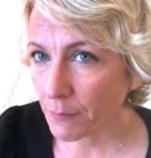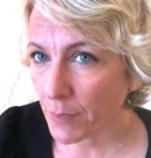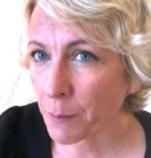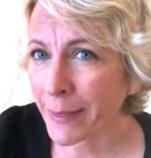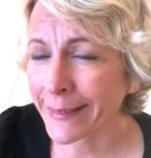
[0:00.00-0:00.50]

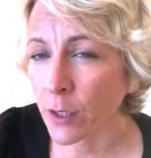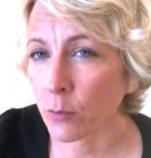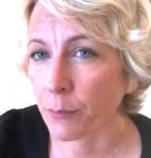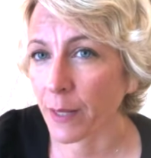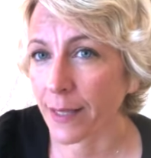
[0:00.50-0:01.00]
mettre
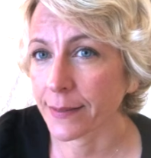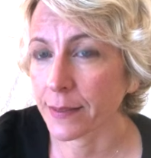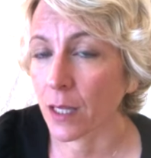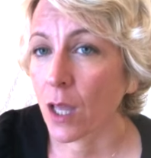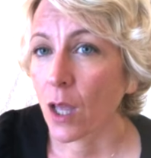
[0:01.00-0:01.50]
en
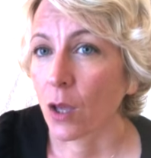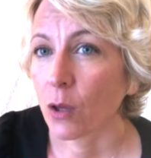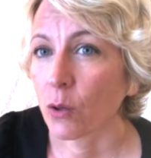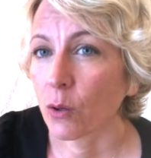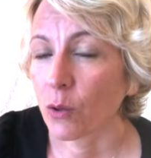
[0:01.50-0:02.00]
place
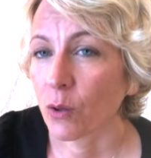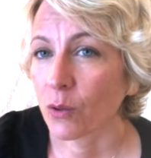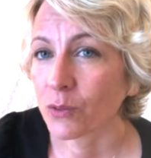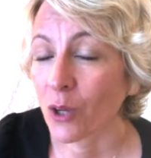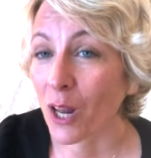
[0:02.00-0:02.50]

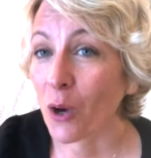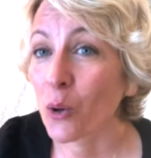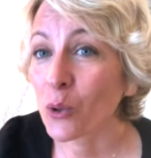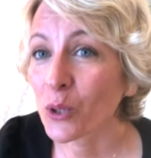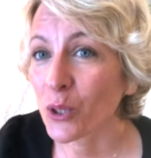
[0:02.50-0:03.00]
euh, dans la
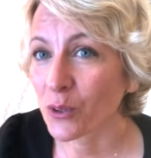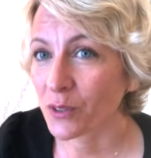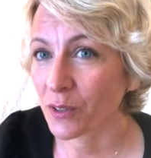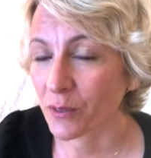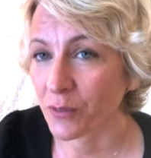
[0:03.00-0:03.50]

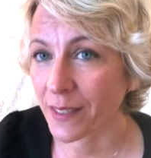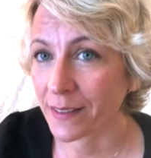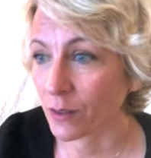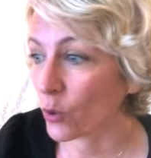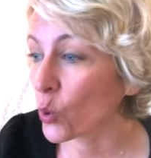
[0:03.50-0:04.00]
reliance en
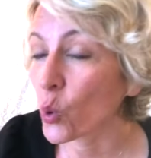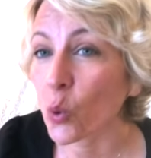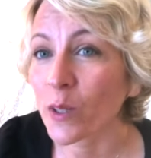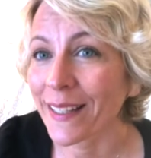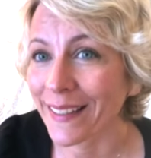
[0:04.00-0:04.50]
fait au
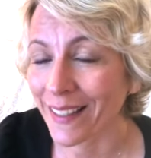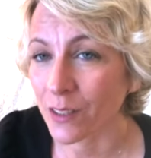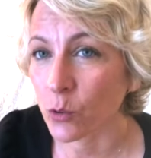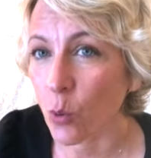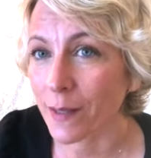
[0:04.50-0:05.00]
concret à
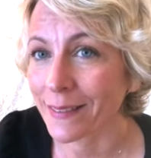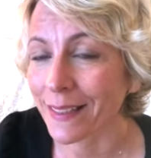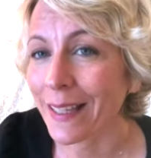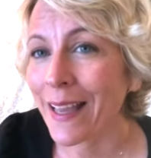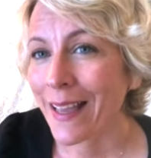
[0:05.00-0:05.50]
la
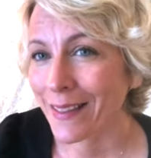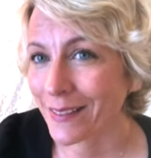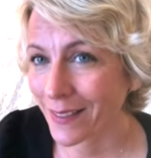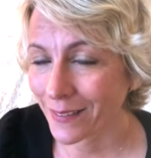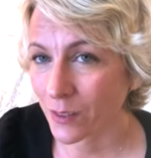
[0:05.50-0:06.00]
3D
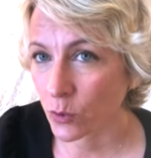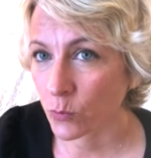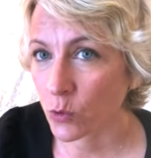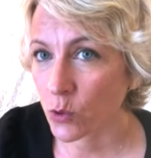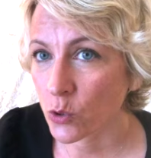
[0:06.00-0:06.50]
un certain
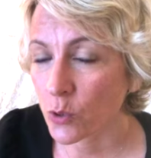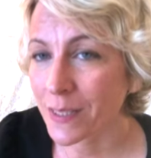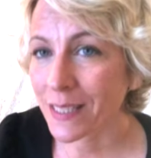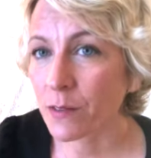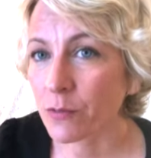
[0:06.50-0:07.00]
nombre de
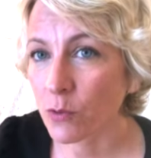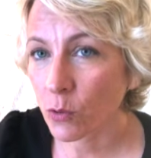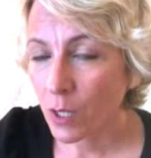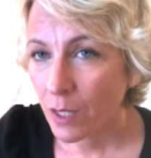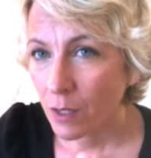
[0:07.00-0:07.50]
choses qui
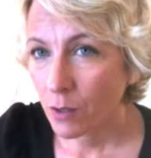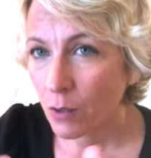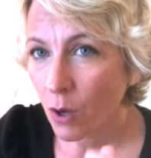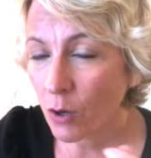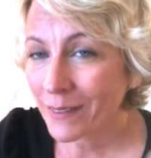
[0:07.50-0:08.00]
vont
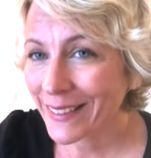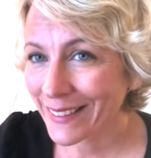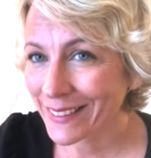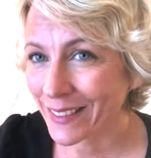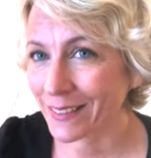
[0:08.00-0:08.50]
euh,
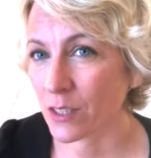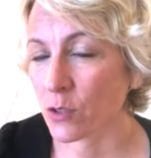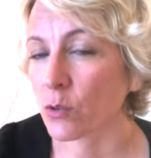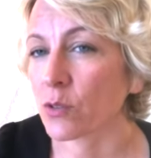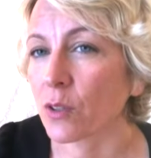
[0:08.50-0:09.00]
ancrer certaines
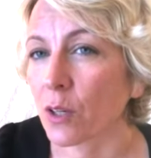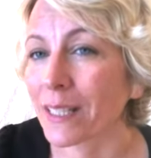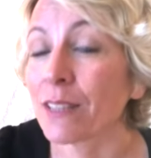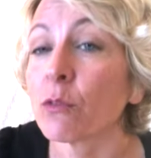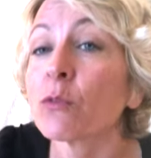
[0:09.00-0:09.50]
choses dans
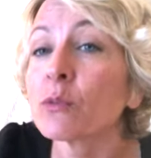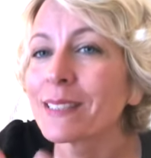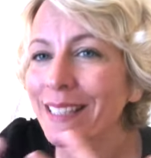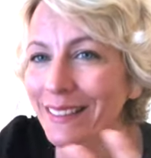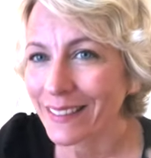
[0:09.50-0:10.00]
qui vont
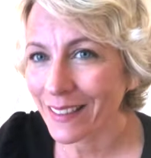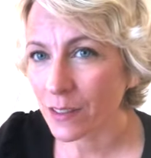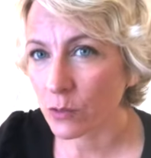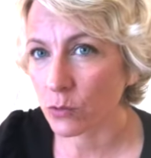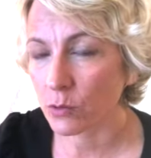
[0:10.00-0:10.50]
vous
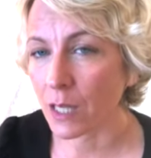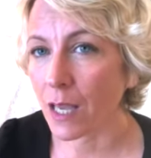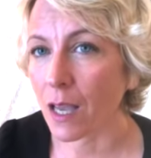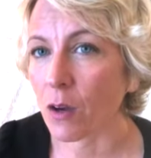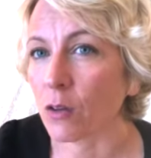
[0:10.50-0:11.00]
aider en tout
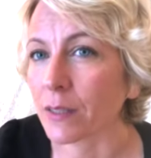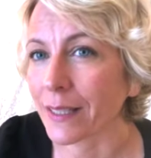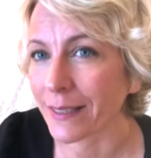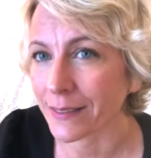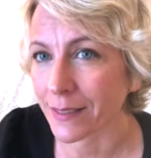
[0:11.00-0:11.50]
cas à
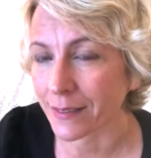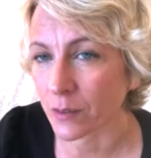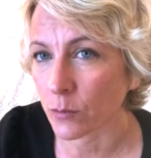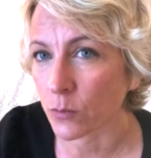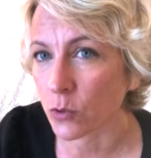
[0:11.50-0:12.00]
ancrer un certain
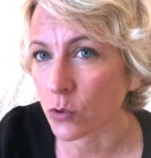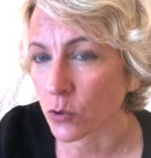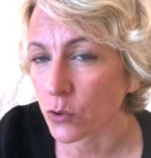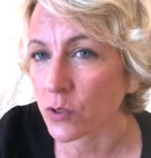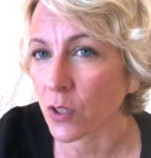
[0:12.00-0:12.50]
nombre de
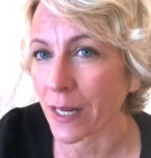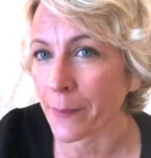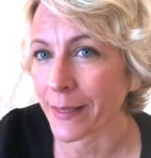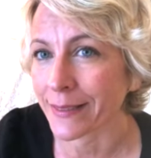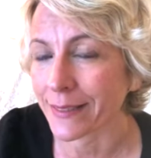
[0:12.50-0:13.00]
choses dans
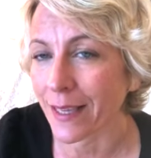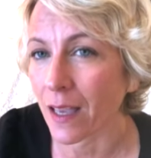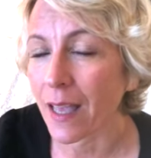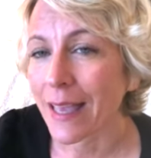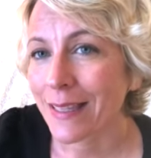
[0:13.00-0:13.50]
la
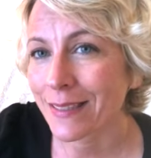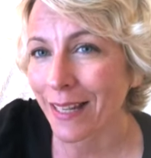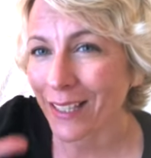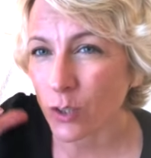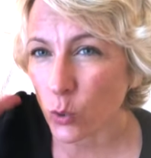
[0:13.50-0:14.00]
matière c'est
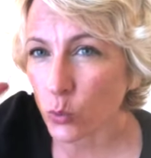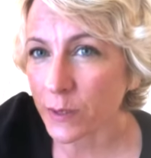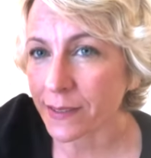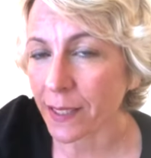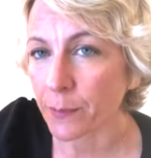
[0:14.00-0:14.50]
la
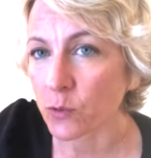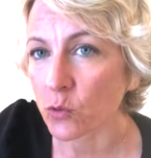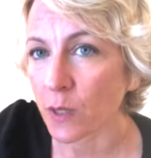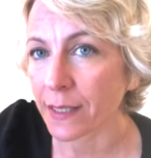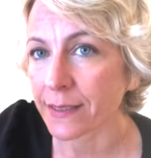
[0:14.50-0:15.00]

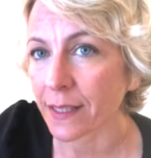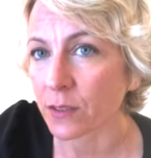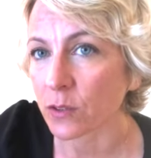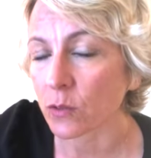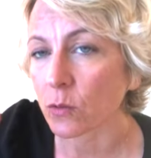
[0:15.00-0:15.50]

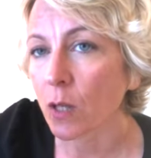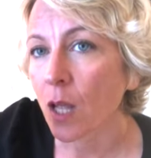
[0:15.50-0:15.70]
conceptualisation